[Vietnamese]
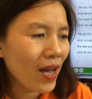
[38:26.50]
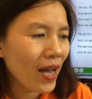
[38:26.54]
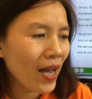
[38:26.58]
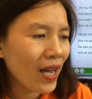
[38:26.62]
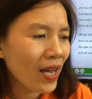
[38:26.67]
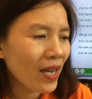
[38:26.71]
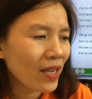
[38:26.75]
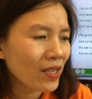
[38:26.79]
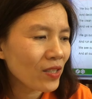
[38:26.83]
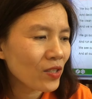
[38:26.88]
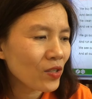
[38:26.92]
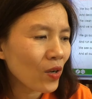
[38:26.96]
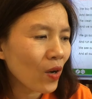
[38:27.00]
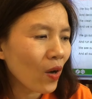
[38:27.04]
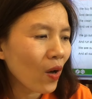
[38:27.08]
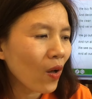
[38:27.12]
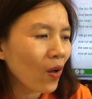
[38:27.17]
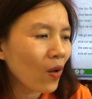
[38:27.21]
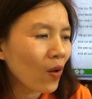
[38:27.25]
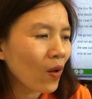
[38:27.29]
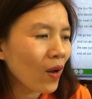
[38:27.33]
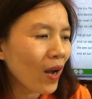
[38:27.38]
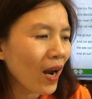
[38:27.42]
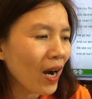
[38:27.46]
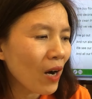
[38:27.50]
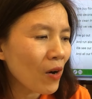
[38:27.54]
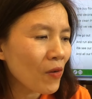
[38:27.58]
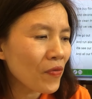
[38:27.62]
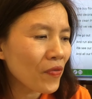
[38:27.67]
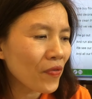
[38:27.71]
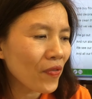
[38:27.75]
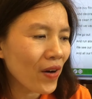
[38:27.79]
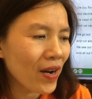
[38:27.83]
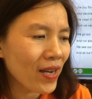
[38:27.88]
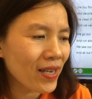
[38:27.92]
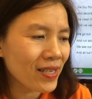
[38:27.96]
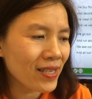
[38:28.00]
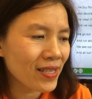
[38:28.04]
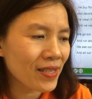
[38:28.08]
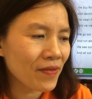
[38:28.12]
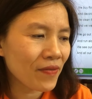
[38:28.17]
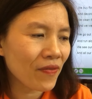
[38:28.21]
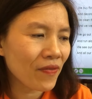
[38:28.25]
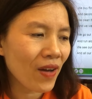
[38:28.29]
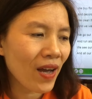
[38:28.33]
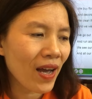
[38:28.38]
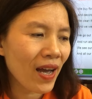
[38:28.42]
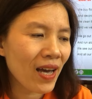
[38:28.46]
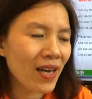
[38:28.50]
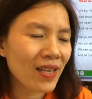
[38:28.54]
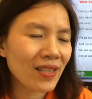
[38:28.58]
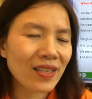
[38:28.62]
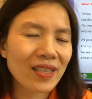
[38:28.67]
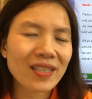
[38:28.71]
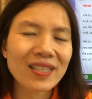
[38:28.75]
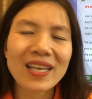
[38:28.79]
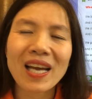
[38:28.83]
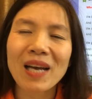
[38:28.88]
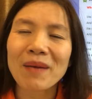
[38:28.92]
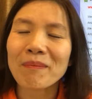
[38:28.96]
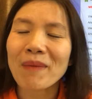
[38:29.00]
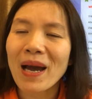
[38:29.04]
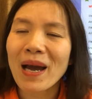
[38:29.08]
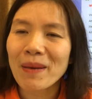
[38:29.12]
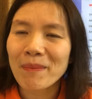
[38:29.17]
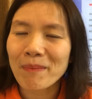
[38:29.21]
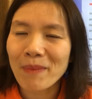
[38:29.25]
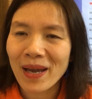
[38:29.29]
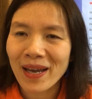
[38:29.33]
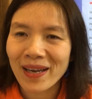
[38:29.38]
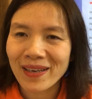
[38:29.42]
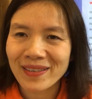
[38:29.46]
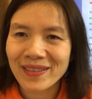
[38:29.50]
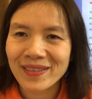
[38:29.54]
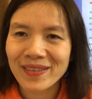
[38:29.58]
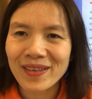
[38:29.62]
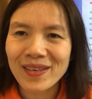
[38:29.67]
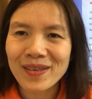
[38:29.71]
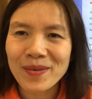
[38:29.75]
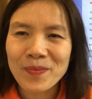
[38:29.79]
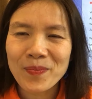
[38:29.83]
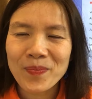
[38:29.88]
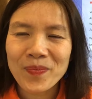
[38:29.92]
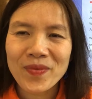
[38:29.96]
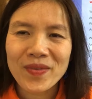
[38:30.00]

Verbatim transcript: and all our friends và tất cả bạn bè nữa.